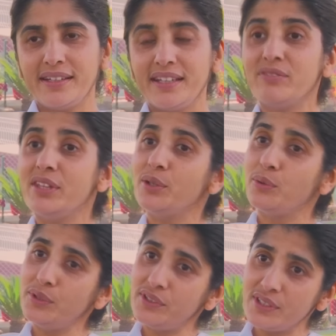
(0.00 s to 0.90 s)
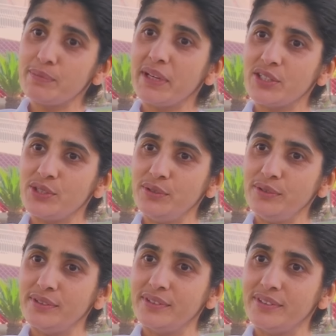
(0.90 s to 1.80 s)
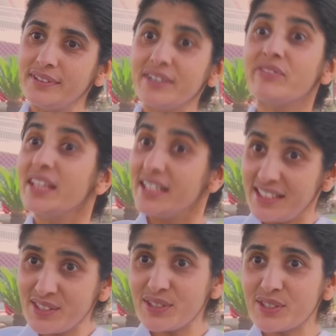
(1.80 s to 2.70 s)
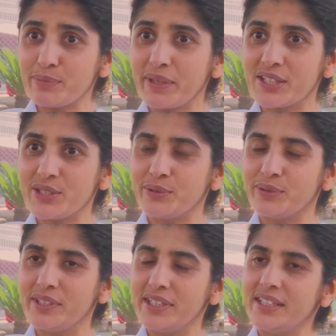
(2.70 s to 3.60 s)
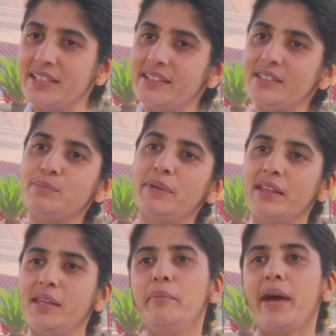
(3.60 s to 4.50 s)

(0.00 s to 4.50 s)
इफ़ दे डोंट रिस्पेक्ट यू इफ़ दे डिसरिस्पेक्ट यू रिस्पेक्ट दम